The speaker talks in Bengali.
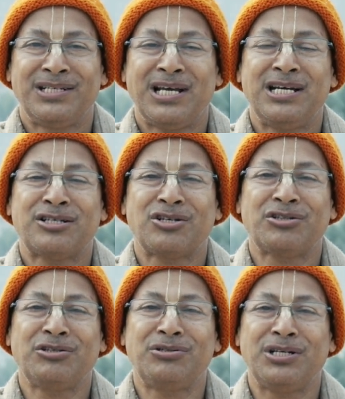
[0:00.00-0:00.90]
এখানে
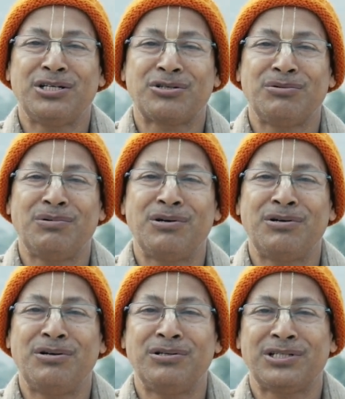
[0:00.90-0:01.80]
সত্যযুগে
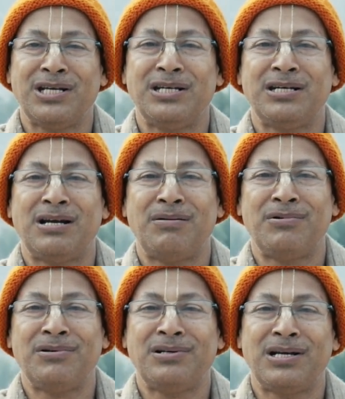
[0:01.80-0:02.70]
সুবর্ণ সেন
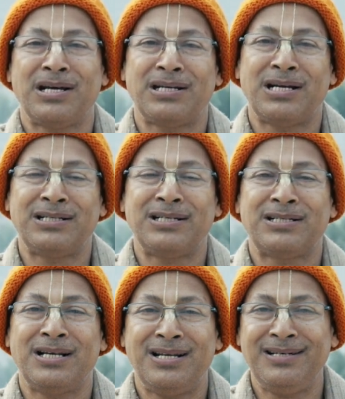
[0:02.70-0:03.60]
রাবক এক রাজা
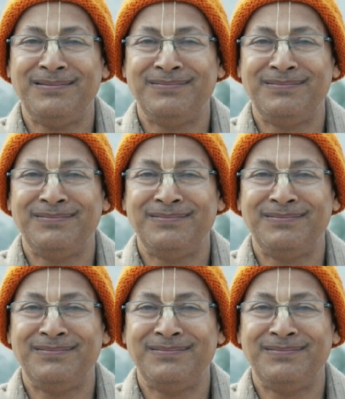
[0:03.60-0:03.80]
ছিলেন